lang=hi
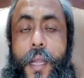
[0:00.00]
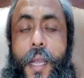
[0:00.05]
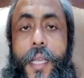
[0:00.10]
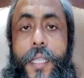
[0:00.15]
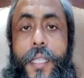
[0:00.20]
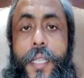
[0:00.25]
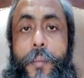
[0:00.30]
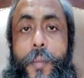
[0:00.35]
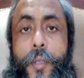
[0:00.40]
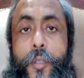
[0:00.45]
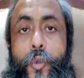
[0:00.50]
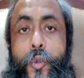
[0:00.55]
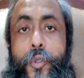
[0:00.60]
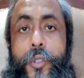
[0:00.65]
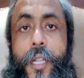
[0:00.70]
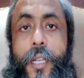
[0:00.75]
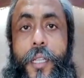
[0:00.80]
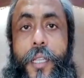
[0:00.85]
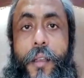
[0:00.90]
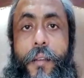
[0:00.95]
ऐसा महसूस
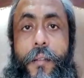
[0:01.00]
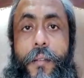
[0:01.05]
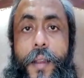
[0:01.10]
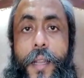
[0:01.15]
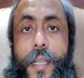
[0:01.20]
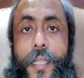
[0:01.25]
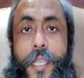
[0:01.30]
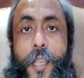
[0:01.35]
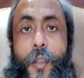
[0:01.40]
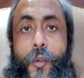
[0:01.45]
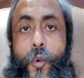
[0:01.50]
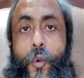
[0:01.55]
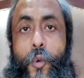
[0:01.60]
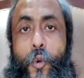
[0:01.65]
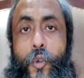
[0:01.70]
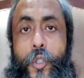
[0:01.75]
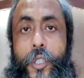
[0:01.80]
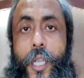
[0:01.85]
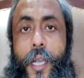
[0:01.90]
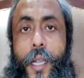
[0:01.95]
करता है वायरस की
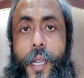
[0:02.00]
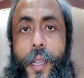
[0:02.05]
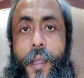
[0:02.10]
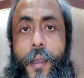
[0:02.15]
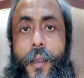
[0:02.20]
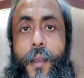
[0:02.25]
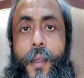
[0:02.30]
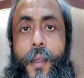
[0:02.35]
ग्लूकोज आ गया